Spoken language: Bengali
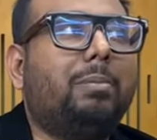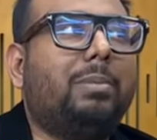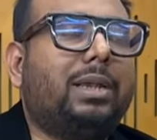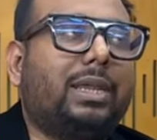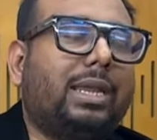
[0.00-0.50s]

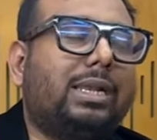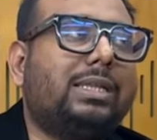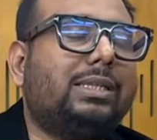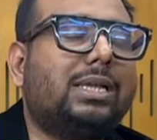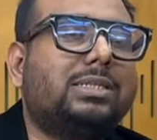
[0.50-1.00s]
মানে এটা
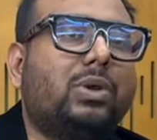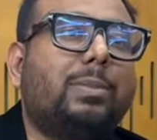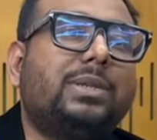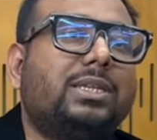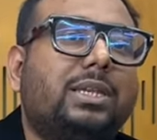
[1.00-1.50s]
ইতিহাসে
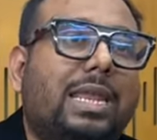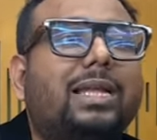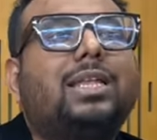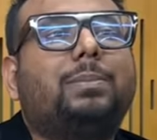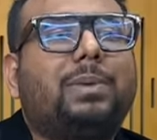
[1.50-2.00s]
অনেক বেশি
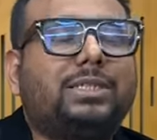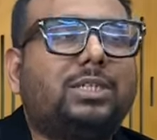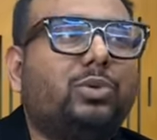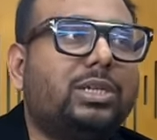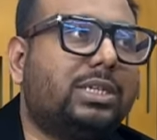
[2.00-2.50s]
লেখা থাকবে যে
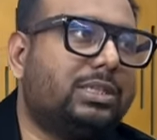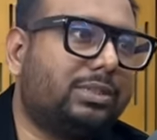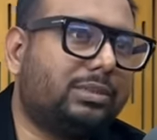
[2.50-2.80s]
দুই হাজার